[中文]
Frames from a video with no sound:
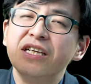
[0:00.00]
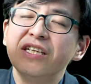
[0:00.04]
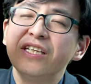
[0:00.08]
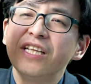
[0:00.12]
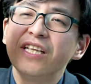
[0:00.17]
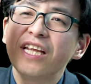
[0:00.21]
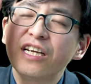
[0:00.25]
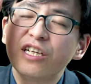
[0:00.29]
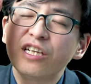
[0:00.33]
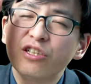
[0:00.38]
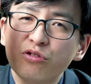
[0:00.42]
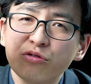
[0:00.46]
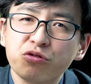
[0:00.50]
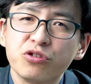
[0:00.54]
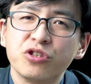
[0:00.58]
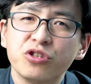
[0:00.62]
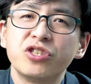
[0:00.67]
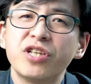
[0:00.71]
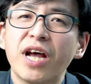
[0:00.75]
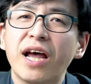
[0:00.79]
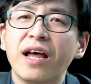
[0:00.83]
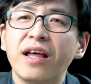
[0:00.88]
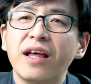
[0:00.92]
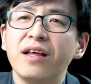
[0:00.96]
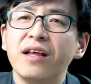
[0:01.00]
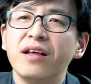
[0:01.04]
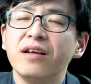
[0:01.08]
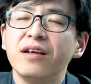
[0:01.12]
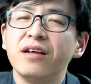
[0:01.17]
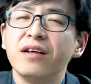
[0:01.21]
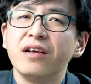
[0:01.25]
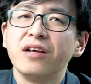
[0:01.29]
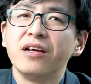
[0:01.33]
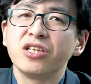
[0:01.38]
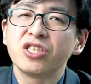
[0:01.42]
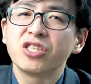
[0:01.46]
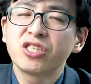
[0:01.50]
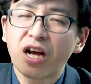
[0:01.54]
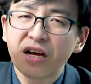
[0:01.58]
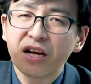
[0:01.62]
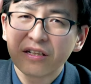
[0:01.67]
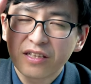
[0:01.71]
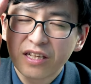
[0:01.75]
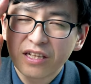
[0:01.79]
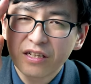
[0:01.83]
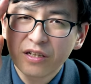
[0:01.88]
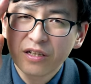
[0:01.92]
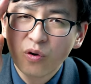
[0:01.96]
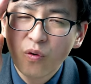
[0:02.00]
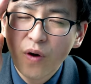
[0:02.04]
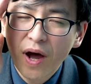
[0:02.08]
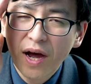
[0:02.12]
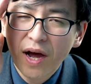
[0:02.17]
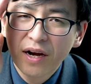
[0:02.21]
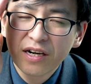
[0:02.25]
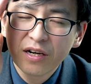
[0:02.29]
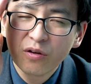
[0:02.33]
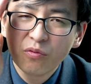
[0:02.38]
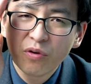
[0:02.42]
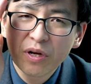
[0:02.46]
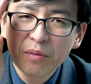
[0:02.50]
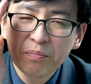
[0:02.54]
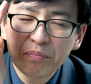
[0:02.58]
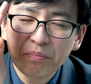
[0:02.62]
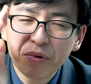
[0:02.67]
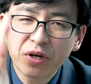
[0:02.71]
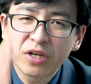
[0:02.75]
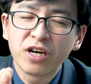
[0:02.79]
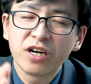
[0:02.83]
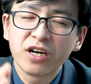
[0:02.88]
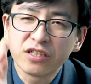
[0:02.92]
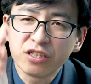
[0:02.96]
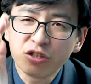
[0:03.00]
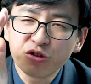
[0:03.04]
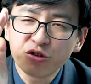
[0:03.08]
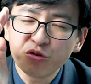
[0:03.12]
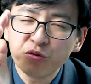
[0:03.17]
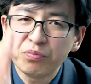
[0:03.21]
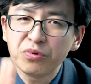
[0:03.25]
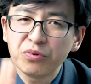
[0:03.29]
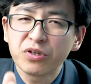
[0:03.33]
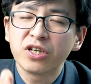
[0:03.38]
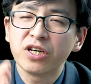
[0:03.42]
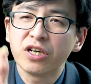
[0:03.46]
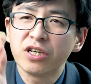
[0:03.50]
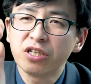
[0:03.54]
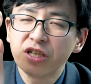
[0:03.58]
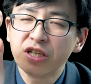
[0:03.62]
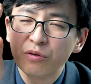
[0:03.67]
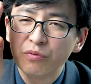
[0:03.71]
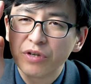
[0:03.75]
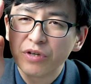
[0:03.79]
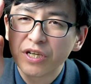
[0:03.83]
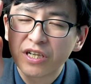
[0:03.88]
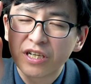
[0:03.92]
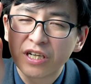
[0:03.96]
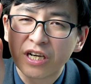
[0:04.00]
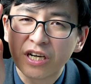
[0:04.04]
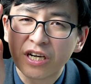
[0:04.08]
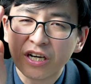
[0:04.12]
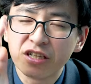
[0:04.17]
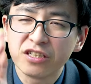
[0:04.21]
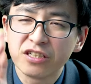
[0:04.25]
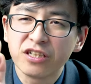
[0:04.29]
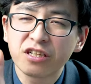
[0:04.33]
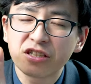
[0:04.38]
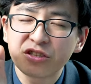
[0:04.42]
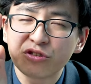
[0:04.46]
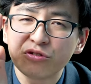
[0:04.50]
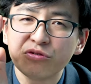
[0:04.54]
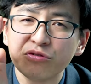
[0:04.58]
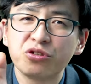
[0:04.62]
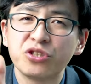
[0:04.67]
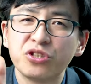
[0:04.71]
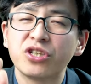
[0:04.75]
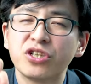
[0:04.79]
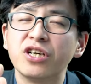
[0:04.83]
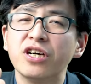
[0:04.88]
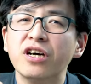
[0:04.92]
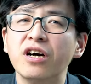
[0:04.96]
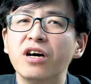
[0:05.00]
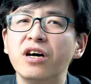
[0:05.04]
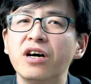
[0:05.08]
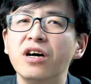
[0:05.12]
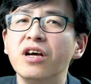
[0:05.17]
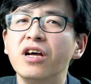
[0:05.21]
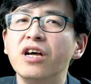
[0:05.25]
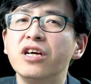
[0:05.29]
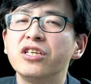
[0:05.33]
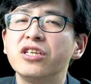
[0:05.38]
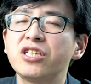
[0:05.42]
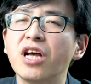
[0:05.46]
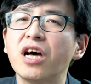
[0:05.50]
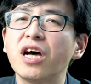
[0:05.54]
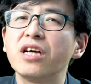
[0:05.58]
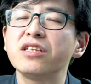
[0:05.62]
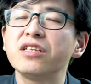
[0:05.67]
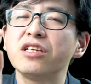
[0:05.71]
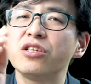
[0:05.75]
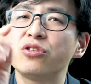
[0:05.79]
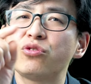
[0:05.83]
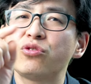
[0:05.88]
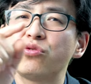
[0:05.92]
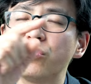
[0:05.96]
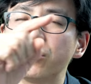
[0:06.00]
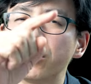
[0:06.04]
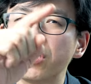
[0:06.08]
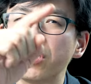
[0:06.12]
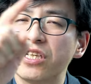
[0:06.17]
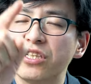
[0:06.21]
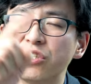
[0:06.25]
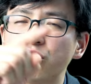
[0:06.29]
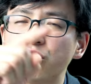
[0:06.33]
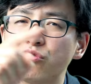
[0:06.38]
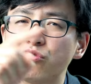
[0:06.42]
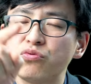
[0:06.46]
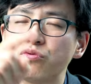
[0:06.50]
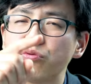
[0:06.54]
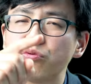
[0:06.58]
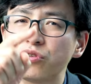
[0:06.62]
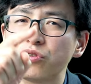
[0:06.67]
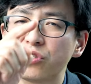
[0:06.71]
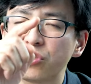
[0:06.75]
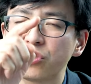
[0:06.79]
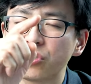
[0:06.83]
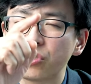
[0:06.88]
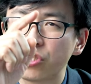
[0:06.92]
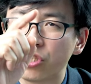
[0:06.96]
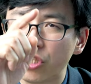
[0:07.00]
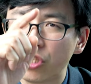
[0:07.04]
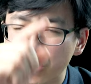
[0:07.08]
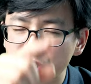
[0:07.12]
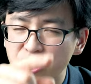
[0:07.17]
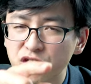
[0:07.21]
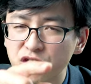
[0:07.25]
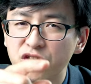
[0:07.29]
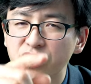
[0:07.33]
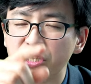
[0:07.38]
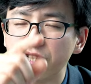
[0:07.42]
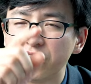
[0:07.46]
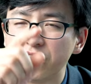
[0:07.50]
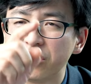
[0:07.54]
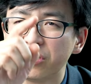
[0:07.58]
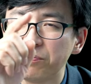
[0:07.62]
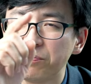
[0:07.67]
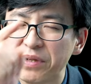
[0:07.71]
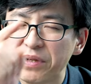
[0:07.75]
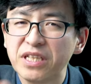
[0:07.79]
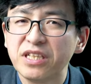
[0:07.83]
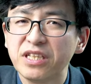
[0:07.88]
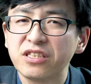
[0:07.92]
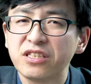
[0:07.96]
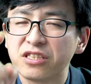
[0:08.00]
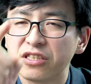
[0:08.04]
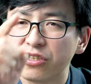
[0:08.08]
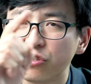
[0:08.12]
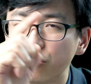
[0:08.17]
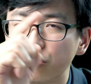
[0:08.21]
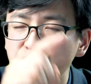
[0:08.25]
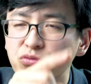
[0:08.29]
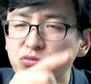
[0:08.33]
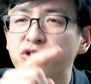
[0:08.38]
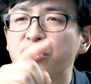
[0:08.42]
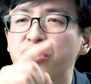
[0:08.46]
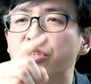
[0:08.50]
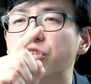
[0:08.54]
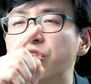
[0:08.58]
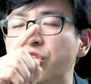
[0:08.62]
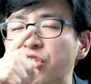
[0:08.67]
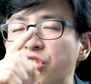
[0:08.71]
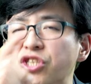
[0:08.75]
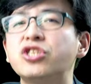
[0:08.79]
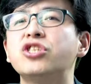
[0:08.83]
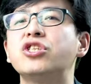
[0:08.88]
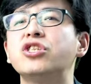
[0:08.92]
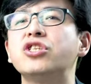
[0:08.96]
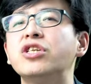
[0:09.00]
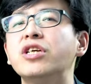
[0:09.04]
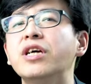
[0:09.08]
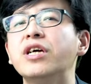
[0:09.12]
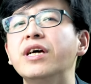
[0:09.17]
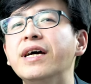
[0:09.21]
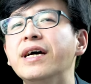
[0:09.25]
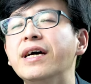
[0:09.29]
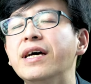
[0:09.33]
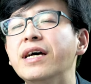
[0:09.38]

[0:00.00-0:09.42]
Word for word: 那个就是善。上帝的话认为不可的就不可，认为可的就是可。上帝说：“那个树吃的日子必定死，就是事实。